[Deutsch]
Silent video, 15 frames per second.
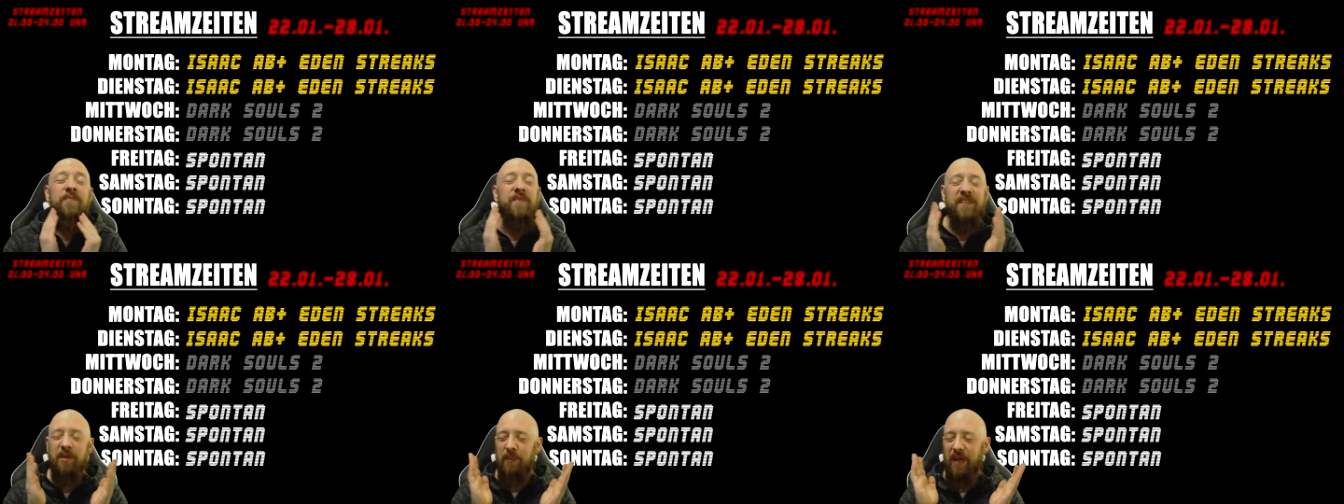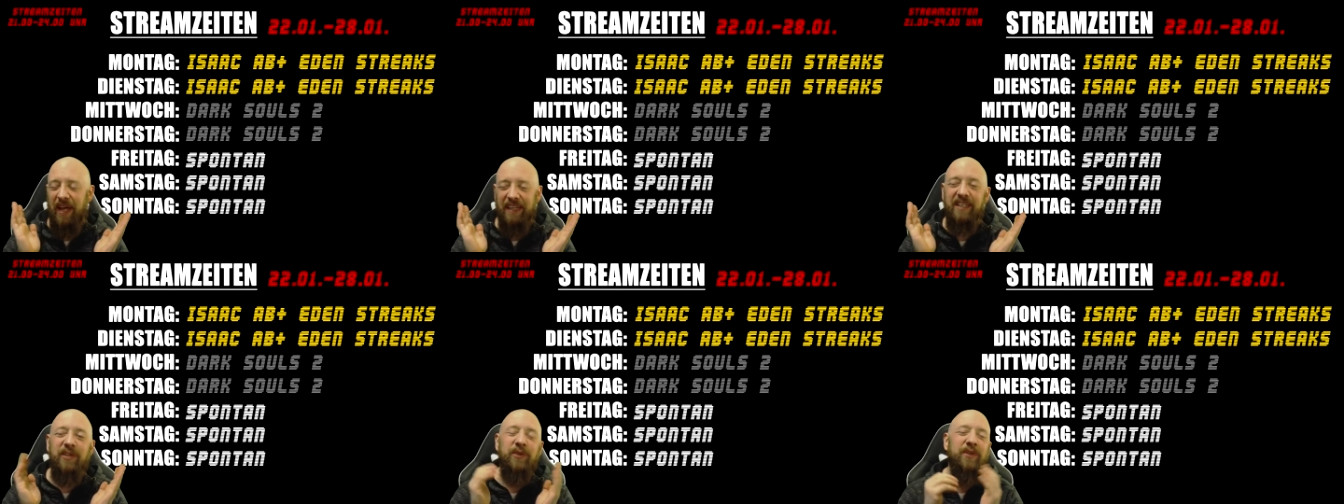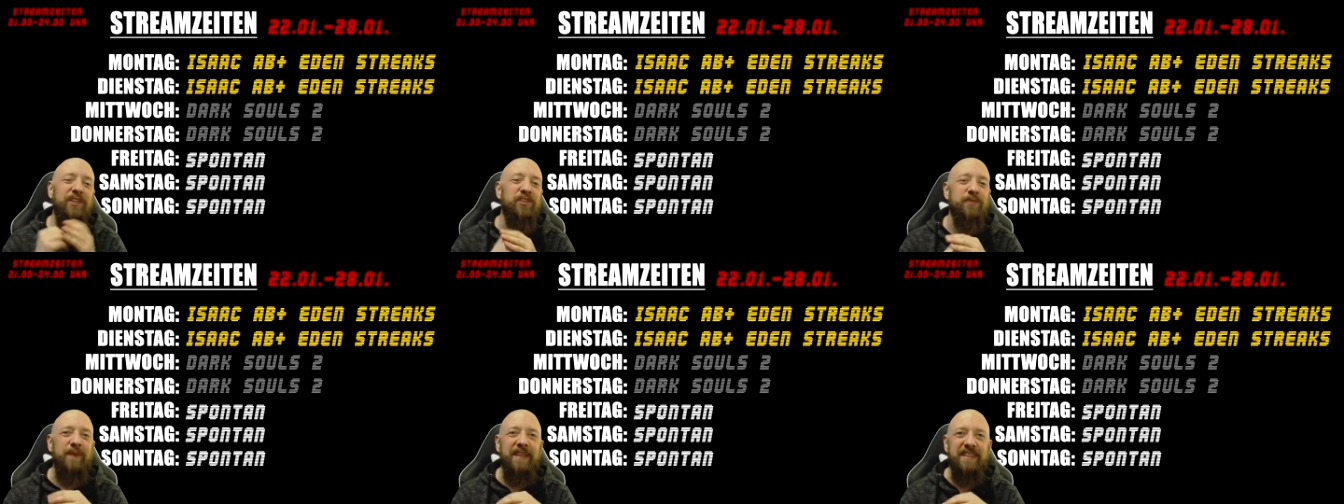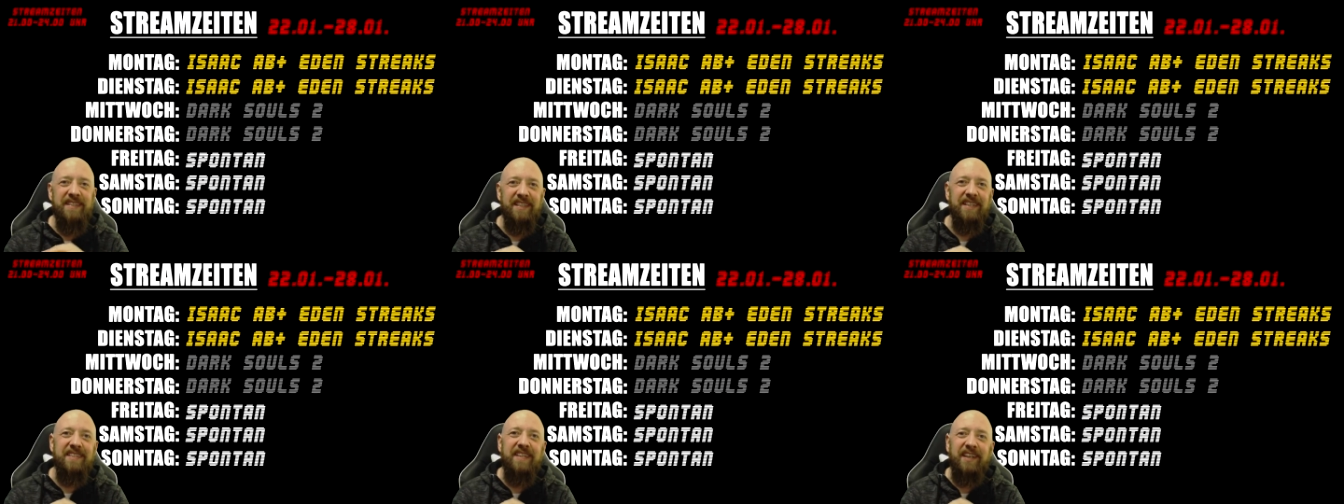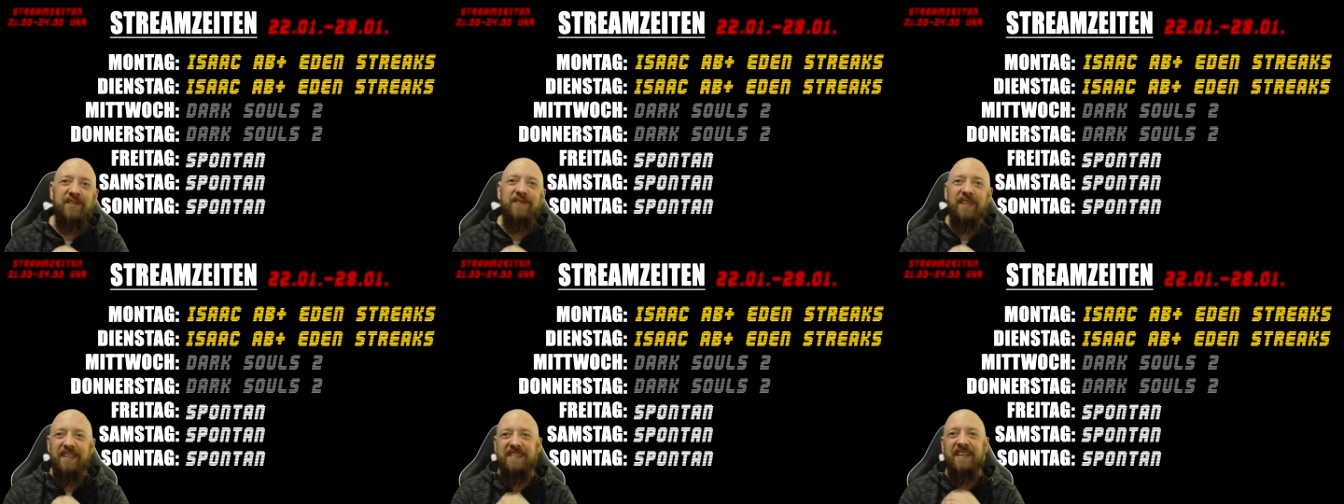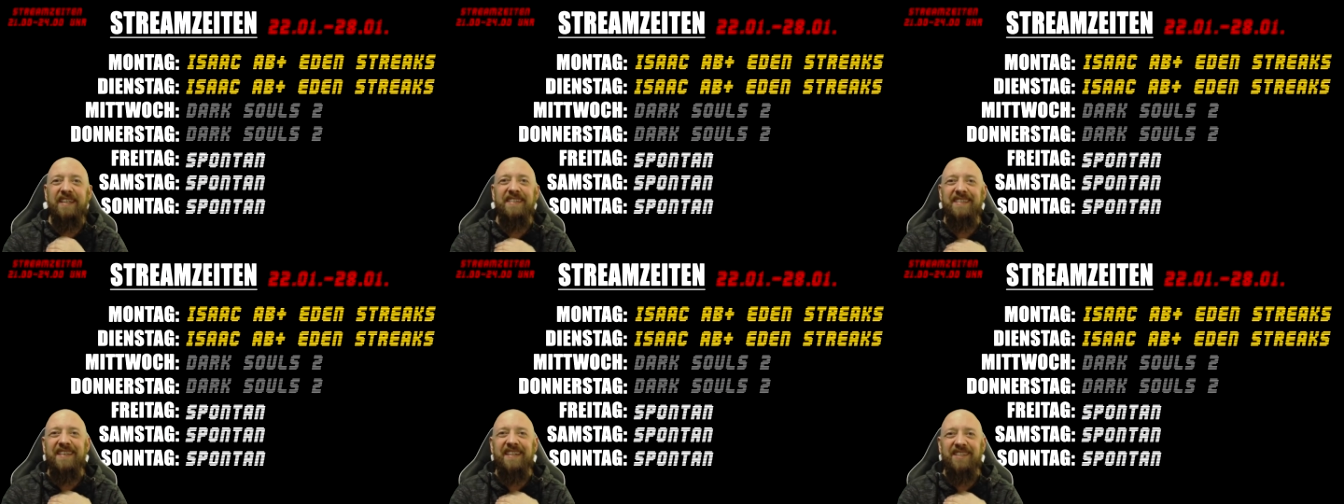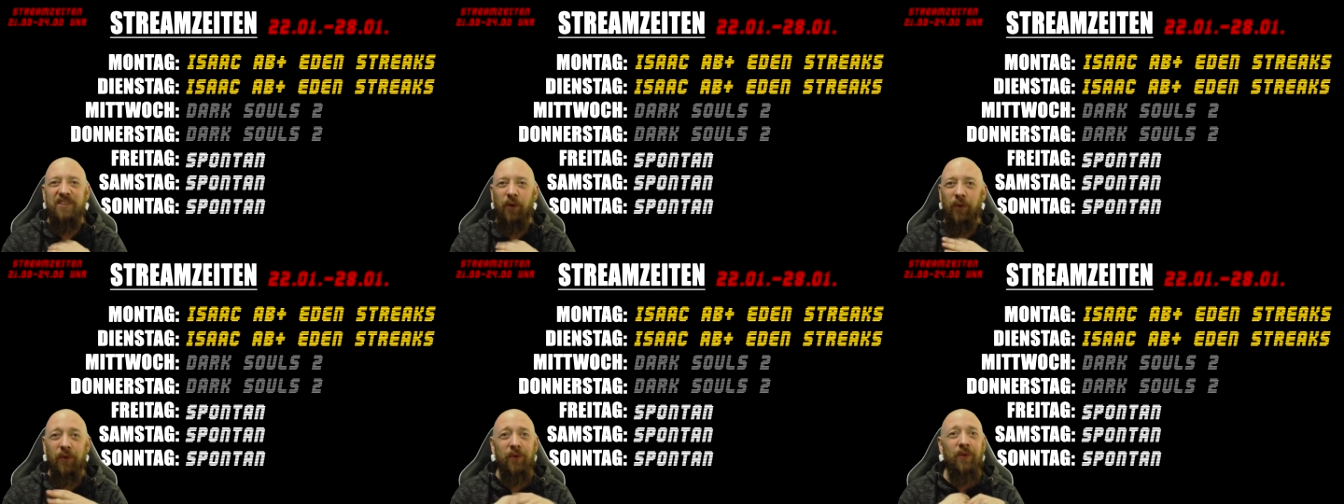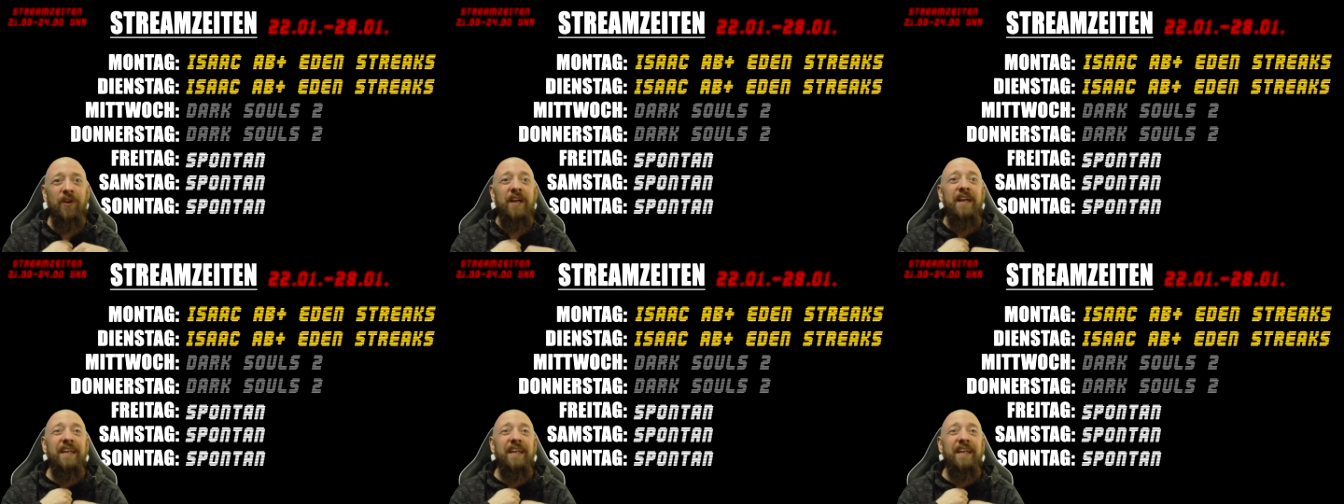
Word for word: ich ja angekündigt, Spendenziel 666 Euro.